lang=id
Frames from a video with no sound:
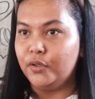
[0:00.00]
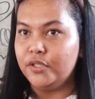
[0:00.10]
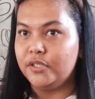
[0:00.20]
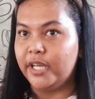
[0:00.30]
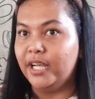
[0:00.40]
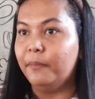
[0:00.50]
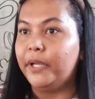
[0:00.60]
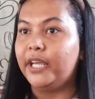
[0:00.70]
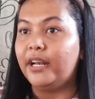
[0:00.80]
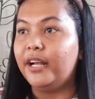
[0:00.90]
terus saya
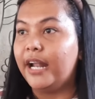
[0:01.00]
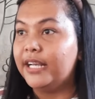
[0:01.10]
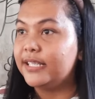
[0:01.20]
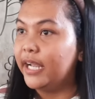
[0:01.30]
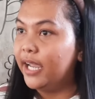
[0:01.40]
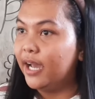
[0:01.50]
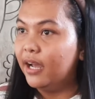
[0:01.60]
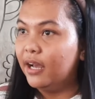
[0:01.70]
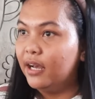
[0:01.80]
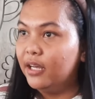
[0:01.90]
kepikiran ke anak saya
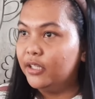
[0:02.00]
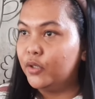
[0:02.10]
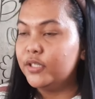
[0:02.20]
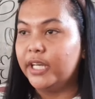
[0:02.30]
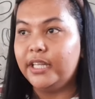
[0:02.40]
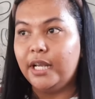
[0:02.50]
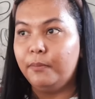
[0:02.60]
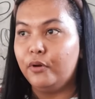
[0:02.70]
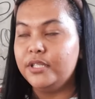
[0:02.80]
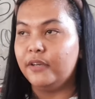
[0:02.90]
terus saya
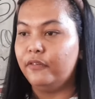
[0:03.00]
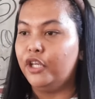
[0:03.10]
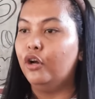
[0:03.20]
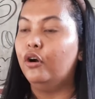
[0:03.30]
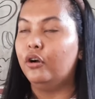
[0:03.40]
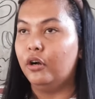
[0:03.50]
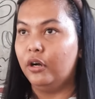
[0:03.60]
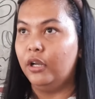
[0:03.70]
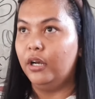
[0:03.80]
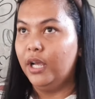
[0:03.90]
telepon saya video
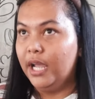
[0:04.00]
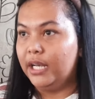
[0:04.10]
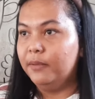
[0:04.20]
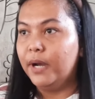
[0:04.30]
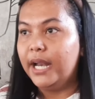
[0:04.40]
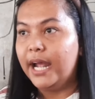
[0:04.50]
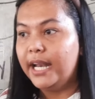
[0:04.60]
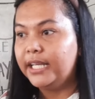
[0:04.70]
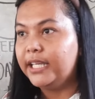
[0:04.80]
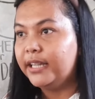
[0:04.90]
call di mana
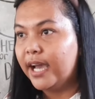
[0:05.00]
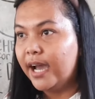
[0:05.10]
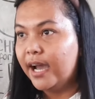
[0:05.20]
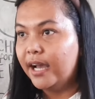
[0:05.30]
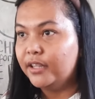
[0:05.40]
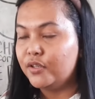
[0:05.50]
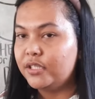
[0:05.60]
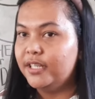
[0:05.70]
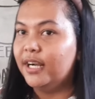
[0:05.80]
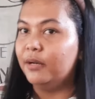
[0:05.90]
anak kita terus
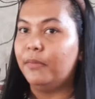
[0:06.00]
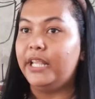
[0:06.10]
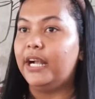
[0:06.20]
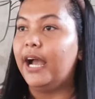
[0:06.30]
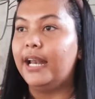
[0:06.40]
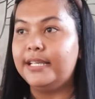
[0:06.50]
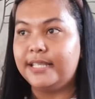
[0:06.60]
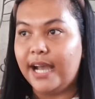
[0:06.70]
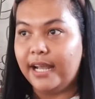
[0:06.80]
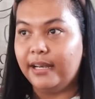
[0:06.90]
dengan banyak
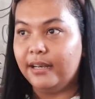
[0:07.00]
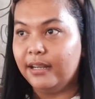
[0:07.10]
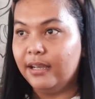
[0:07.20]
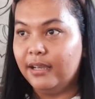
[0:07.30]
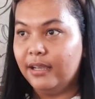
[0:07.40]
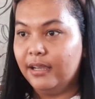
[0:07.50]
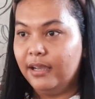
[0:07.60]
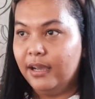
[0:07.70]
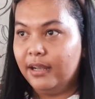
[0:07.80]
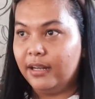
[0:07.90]
alasan
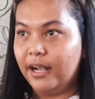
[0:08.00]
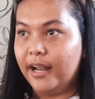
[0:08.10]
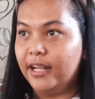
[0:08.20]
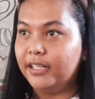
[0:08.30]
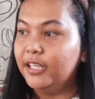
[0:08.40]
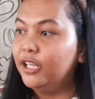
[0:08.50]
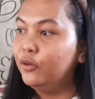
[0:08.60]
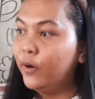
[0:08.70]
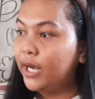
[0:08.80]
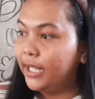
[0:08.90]
anaknya di
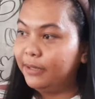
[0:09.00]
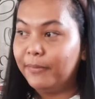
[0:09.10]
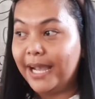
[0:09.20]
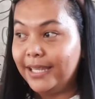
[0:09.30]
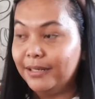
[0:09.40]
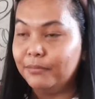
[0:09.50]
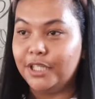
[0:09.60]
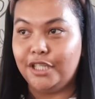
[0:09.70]
luar lagi main